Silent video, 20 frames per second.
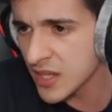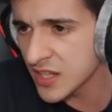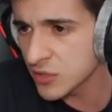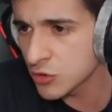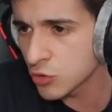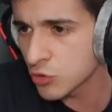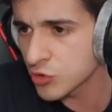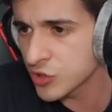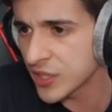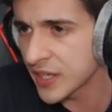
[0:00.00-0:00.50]

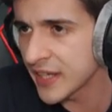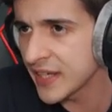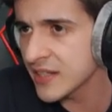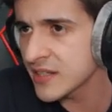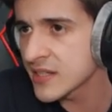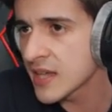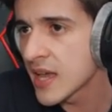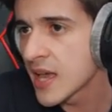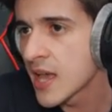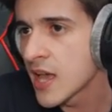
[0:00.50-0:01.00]
Esto no sé qué
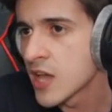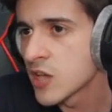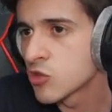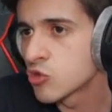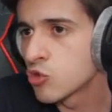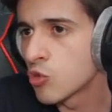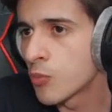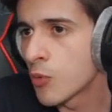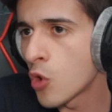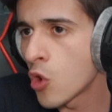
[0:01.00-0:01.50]
es.
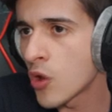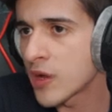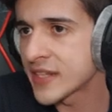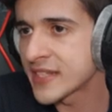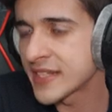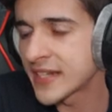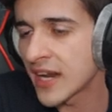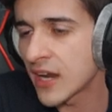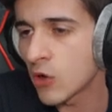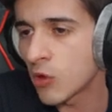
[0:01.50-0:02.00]
Supongo que
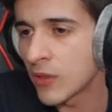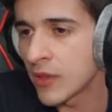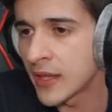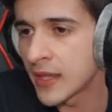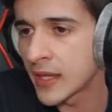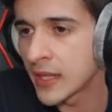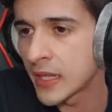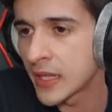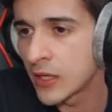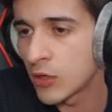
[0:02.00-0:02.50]
será lo
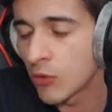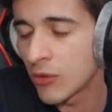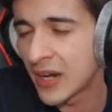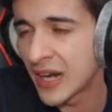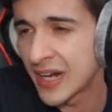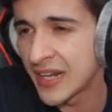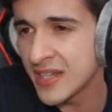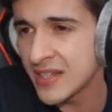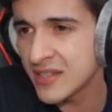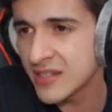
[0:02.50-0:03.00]
de, lo de
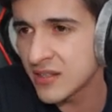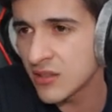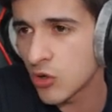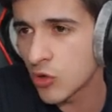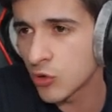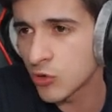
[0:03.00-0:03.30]
la Liz...